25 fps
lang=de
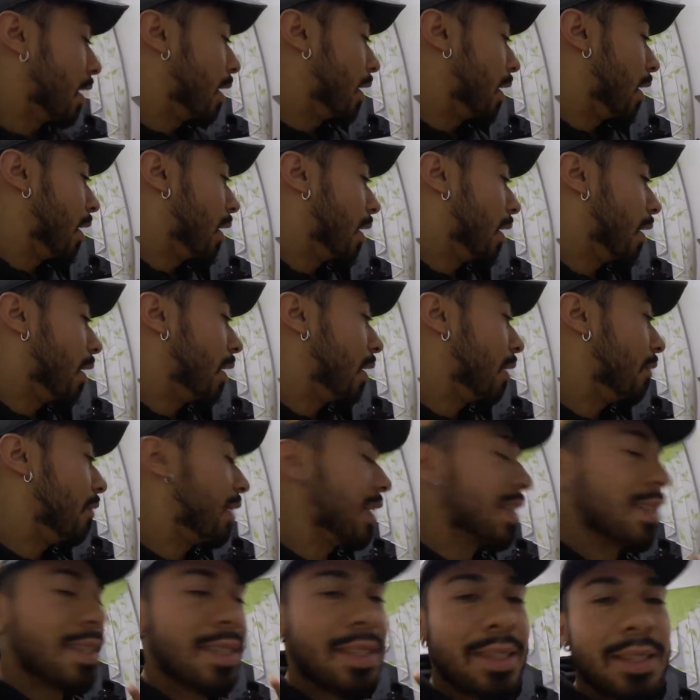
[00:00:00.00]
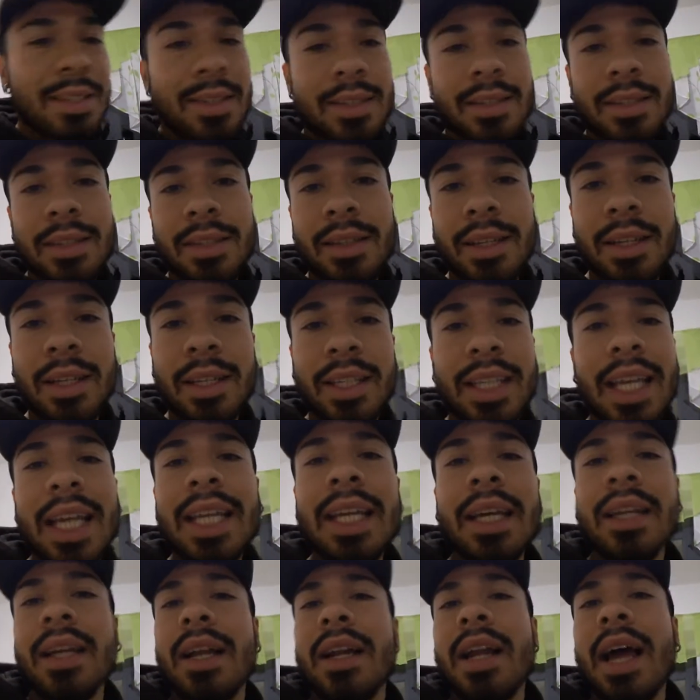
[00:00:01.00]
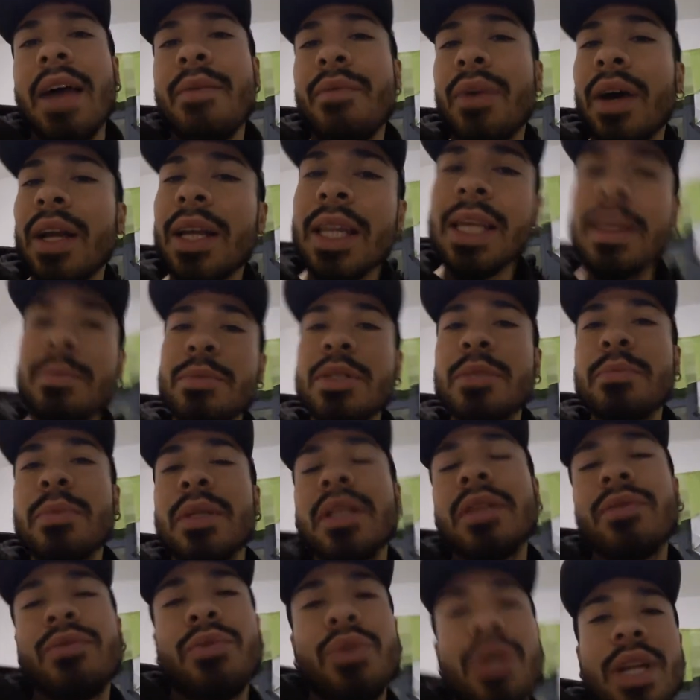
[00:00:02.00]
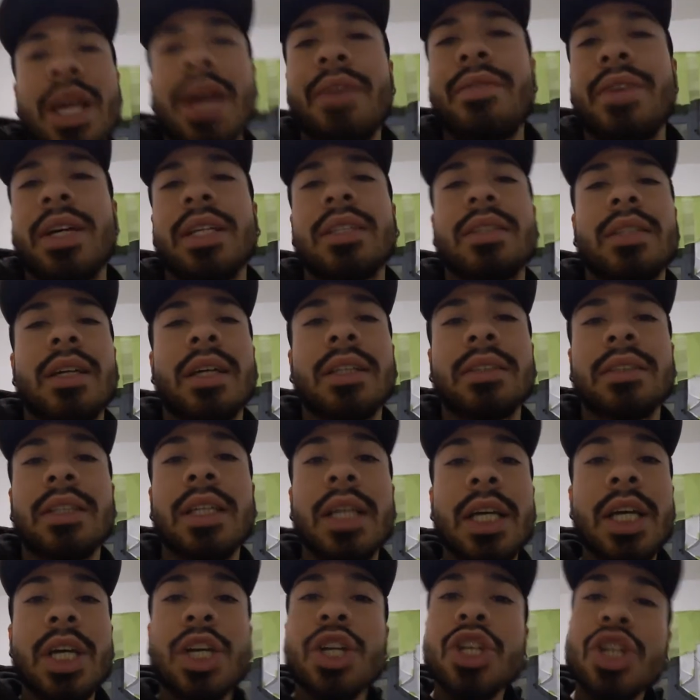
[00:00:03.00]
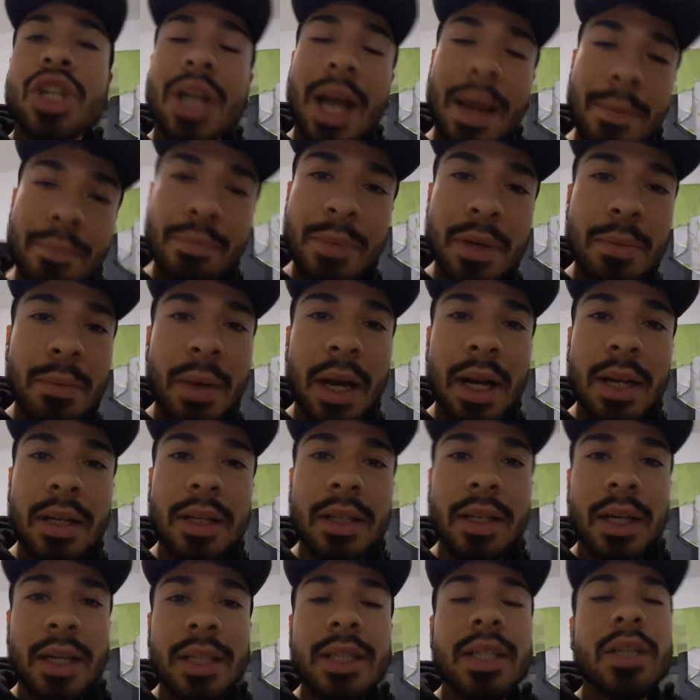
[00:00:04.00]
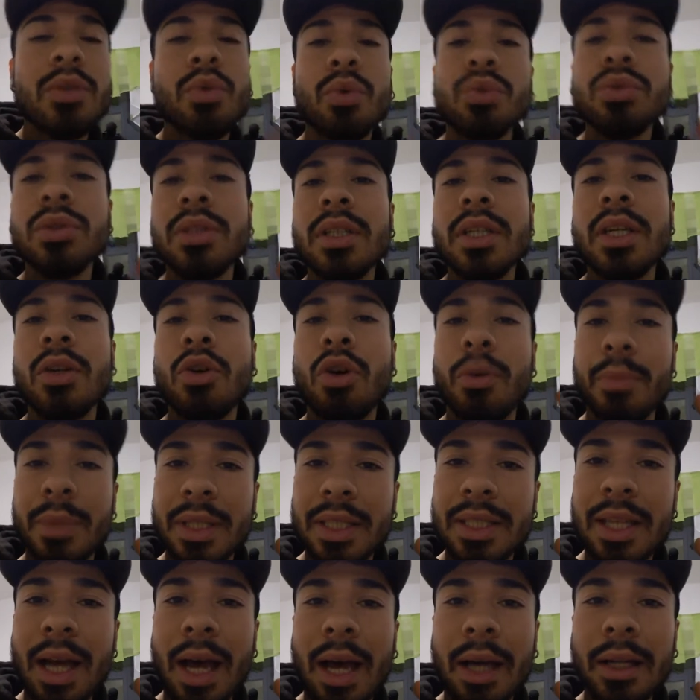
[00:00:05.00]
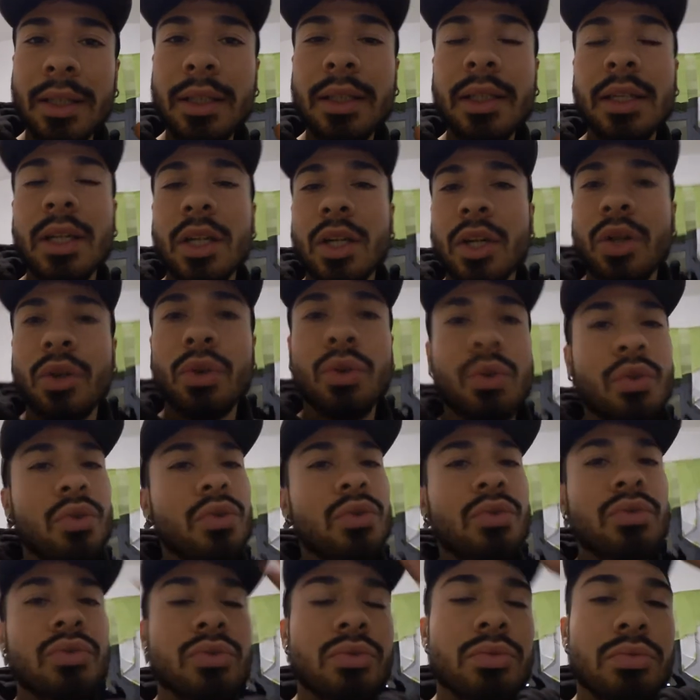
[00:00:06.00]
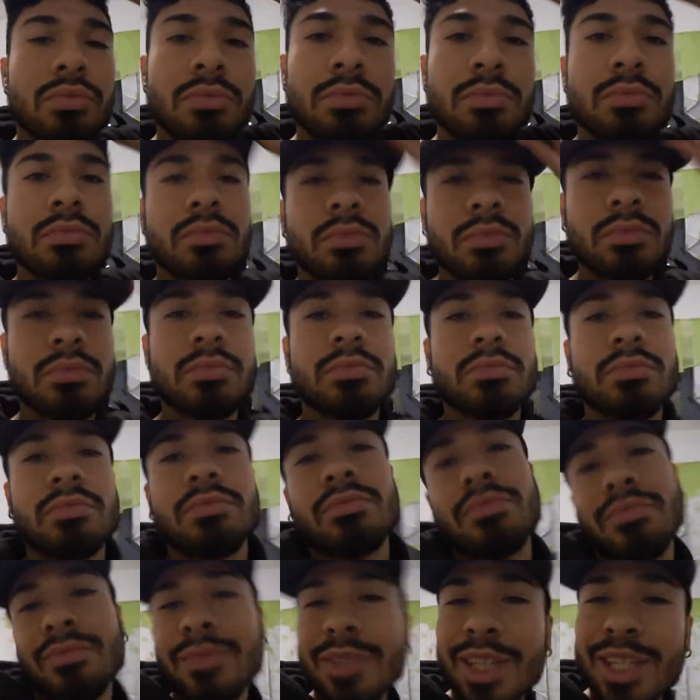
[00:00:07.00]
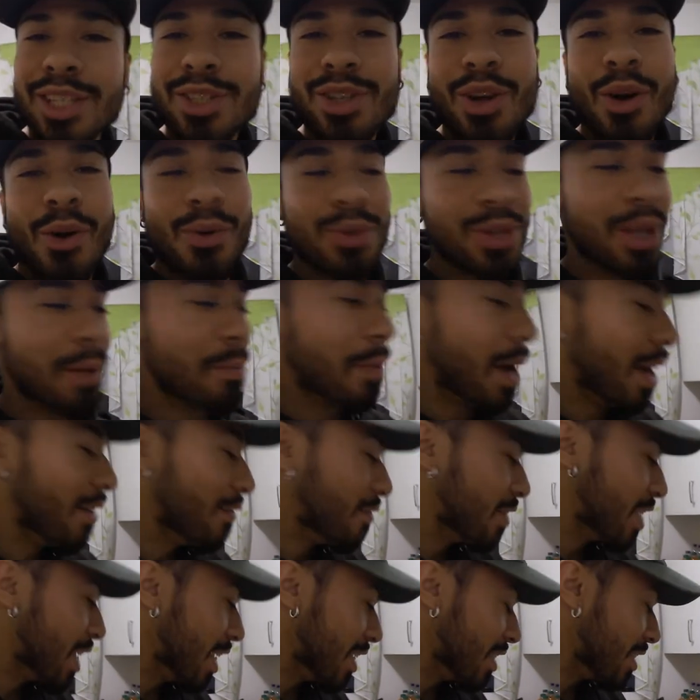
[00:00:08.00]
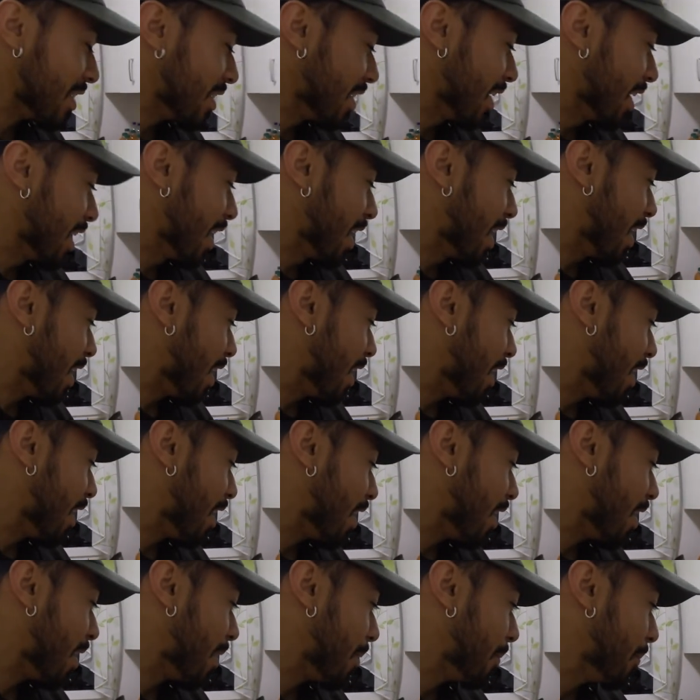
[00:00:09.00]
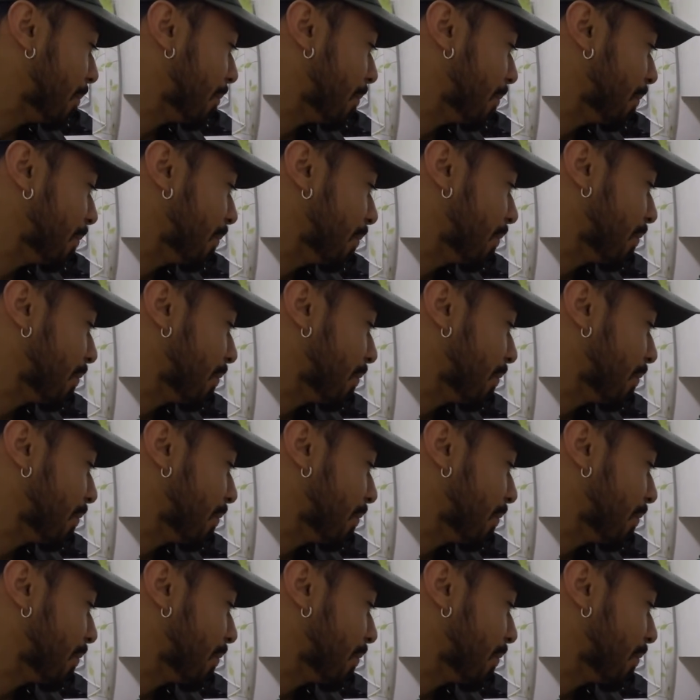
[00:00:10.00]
äh, was äh, generell einfach Lebensmittel für Nährwerte hat. Schreibt mir mal in den, unten in den Kommentaren und let's go, dann machen wir das. Ähm,